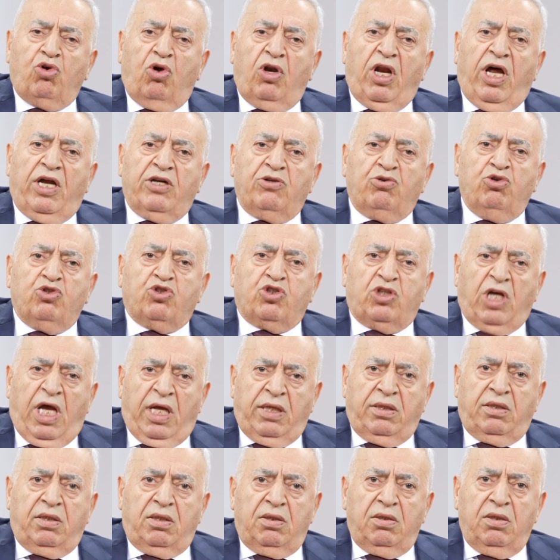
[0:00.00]
dolar 100
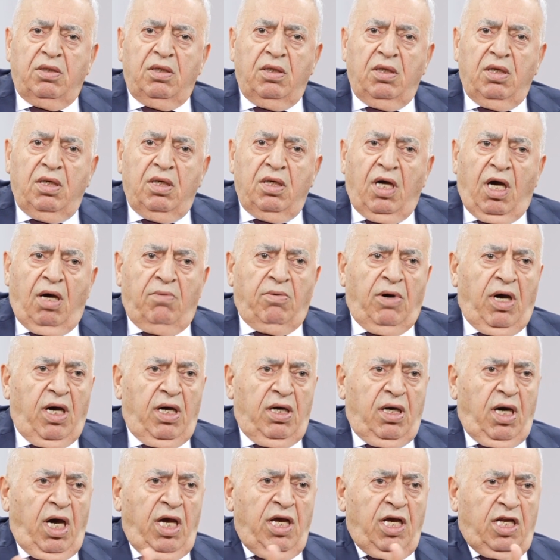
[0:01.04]
sent
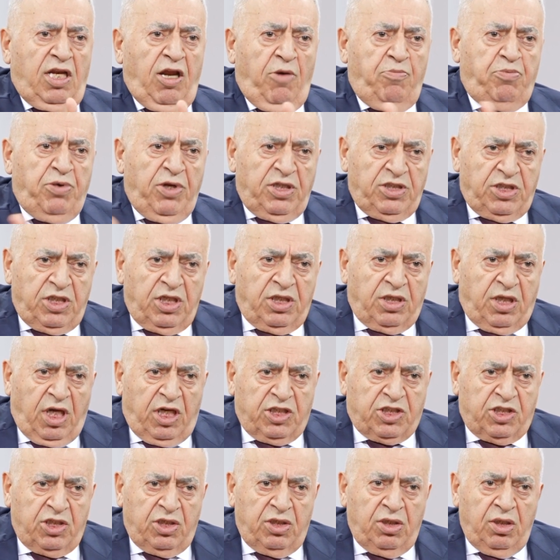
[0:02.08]
ama ayıkla pirincin
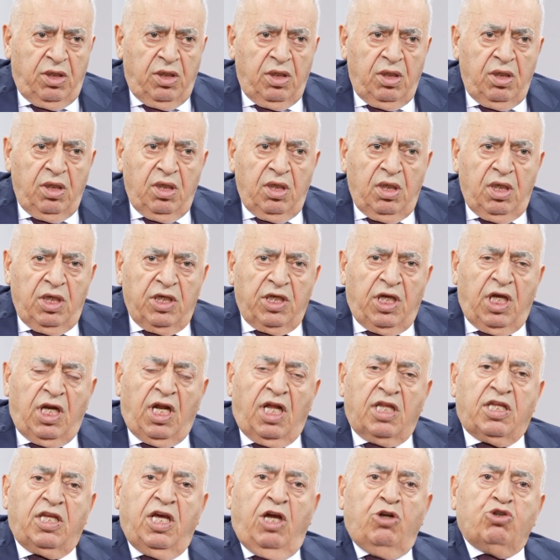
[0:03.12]
taşını.
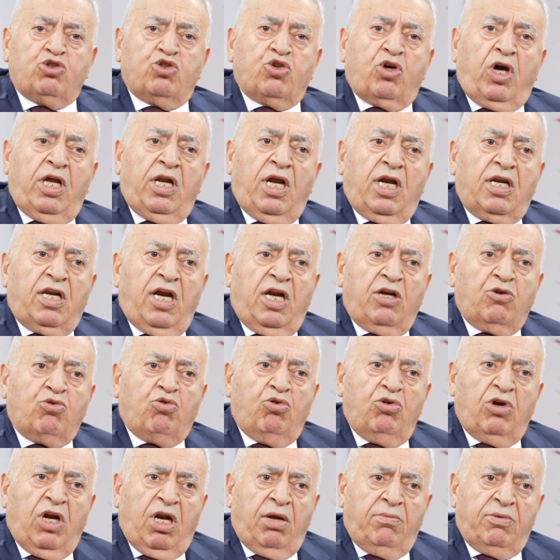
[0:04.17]
Yeraltı yerüstü kaynaklarını
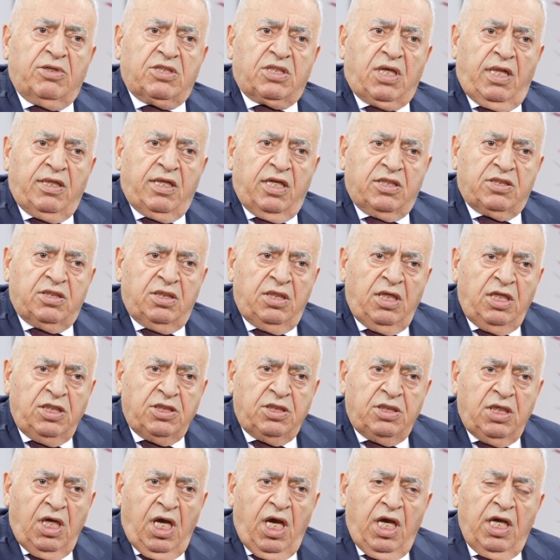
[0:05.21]
kullanamaz
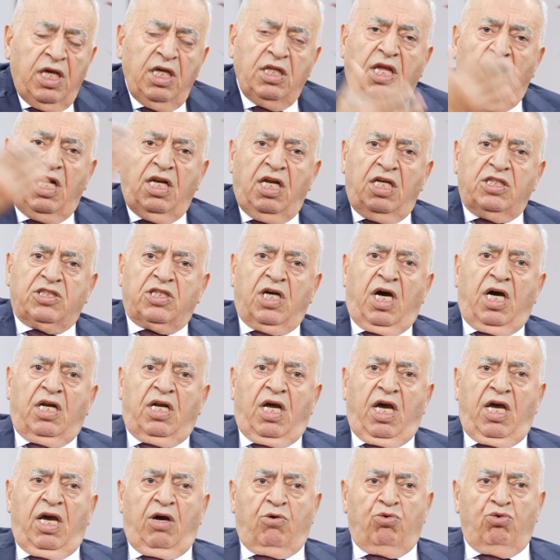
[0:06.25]
haldesiniz. İnternet
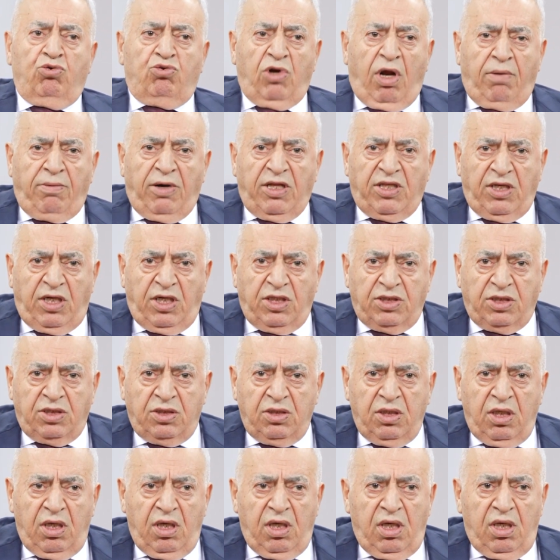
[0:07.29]
çağına ayak uyduramadınız.